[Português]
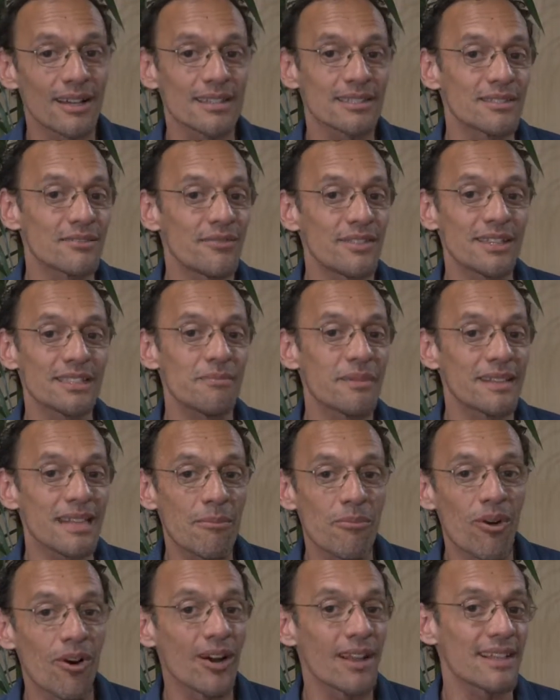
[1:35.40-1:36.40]
as vias
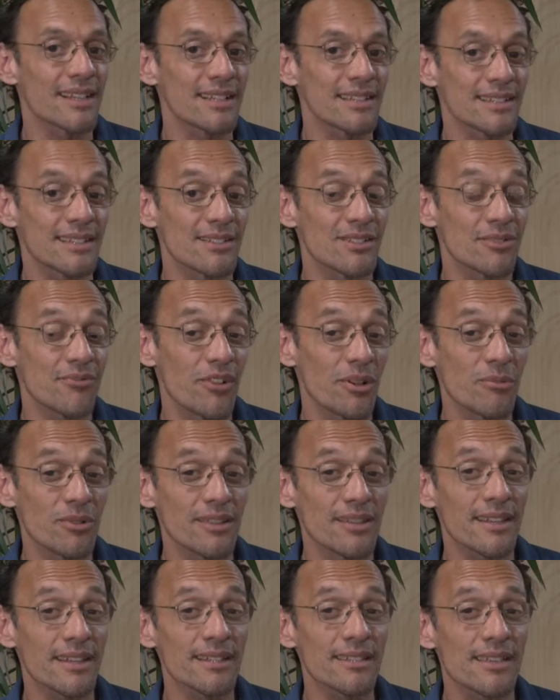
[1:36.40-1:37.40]
metabólicas. Isso foi
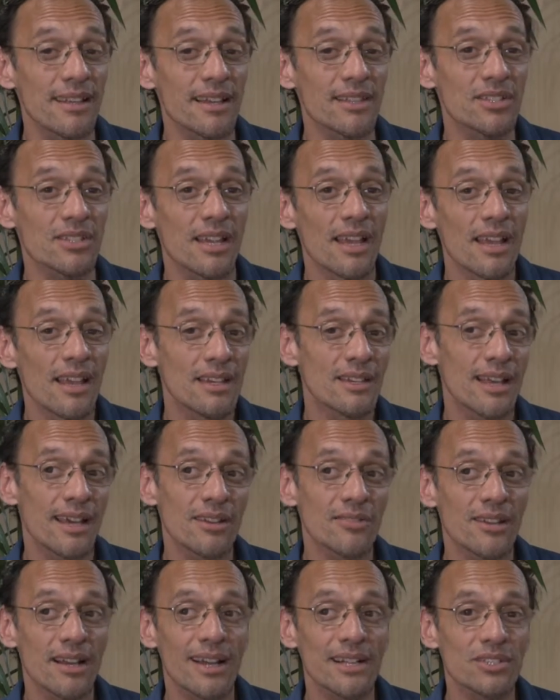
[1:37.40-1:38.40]
muito interessante.
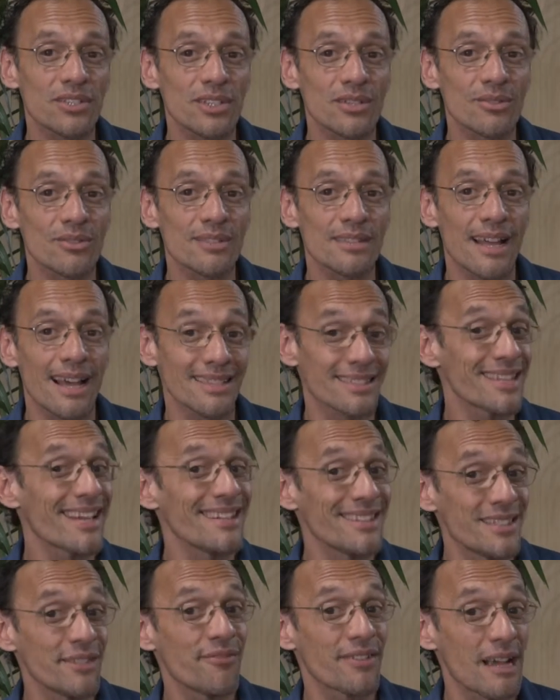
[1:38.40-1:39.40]
Eram artigos da
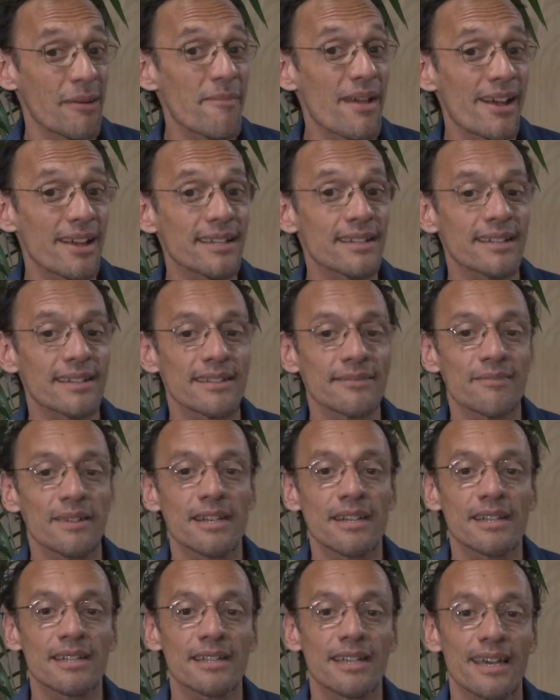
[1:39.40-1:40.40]
Scientific American
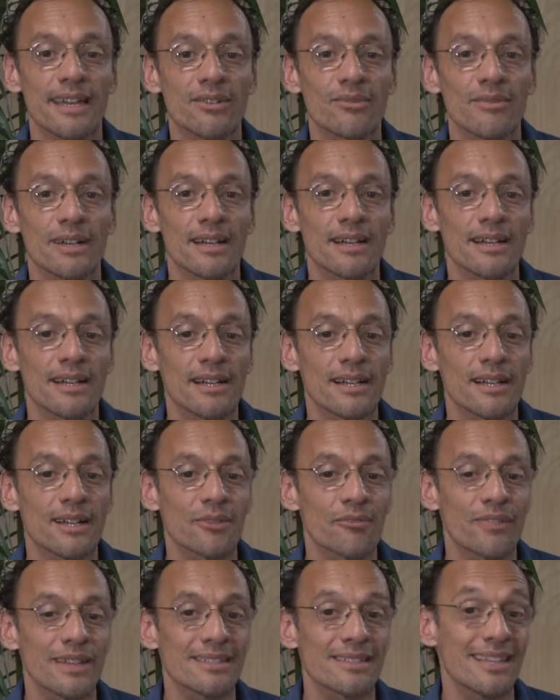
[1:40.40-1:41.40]
né, uh, que eram
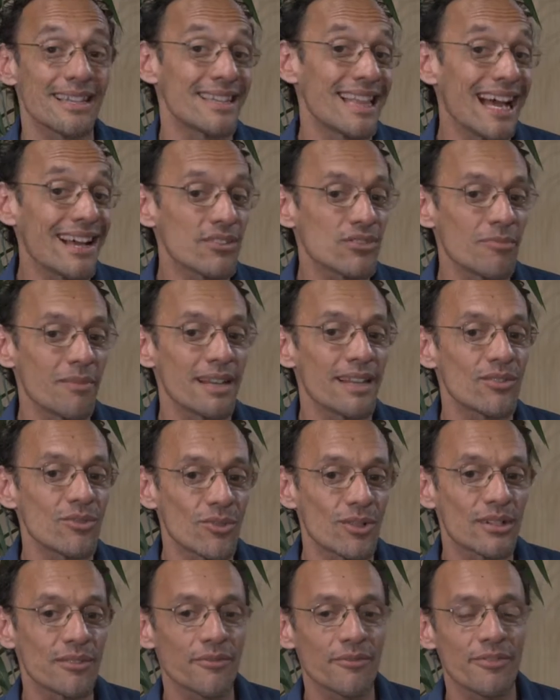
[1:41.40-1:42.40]
ah, facilitados, uma
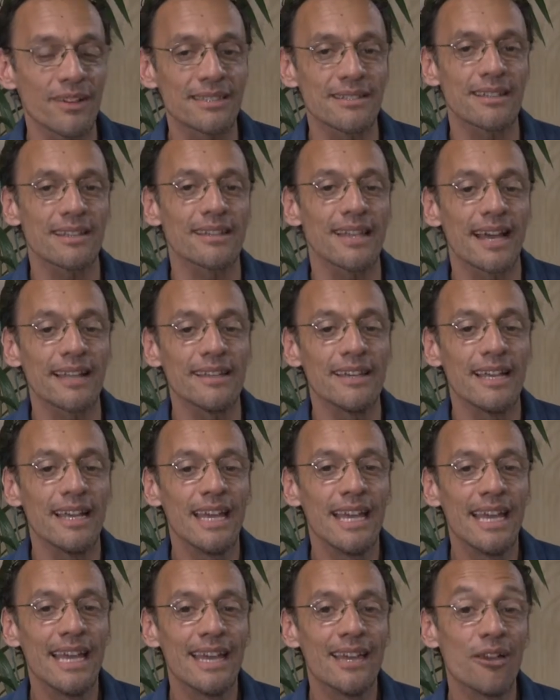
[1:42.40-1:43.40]
leitura facilitada,
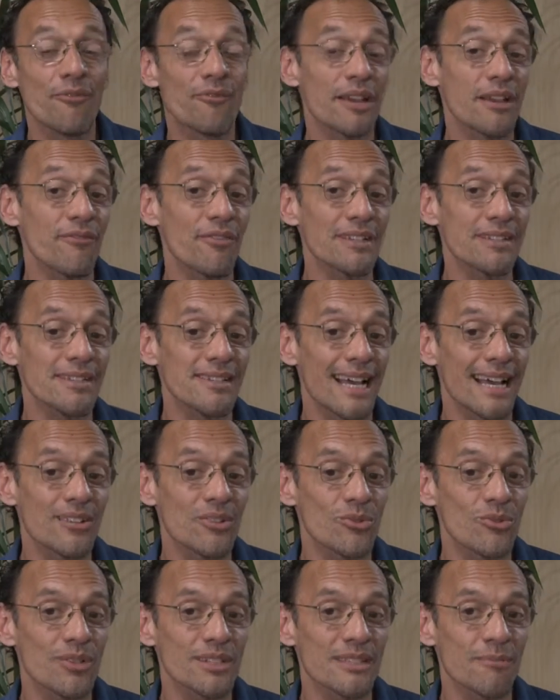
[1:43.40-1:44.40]
e eu fiquei
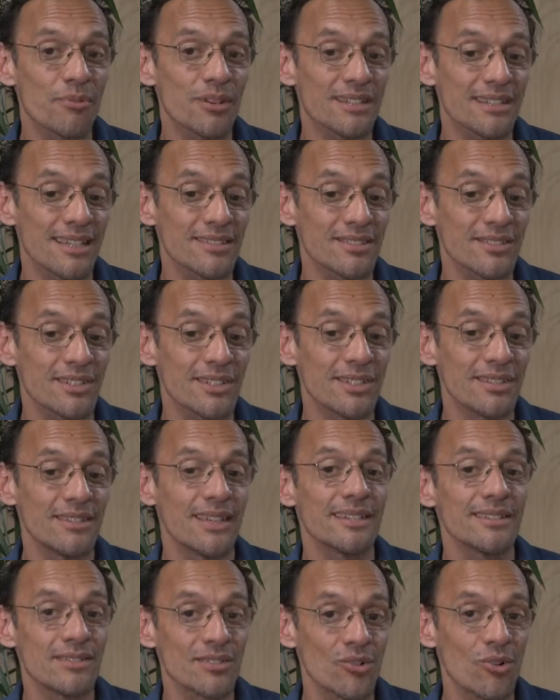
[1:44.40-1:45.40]
fascinado com esse processo de,
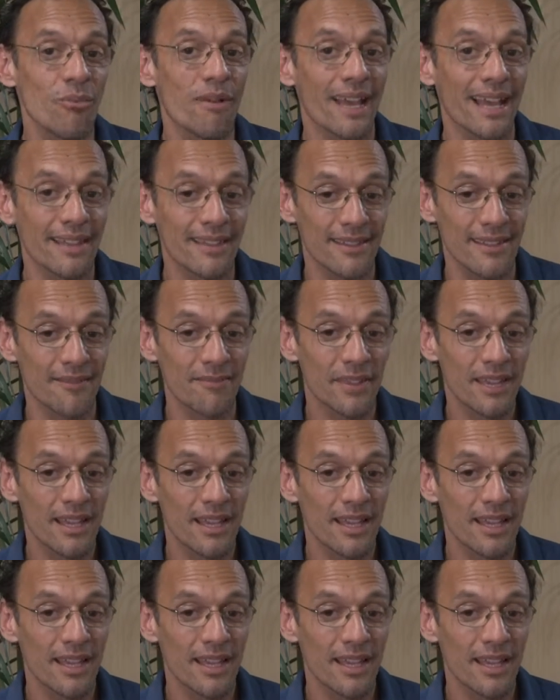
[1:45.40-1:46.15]
da descoberta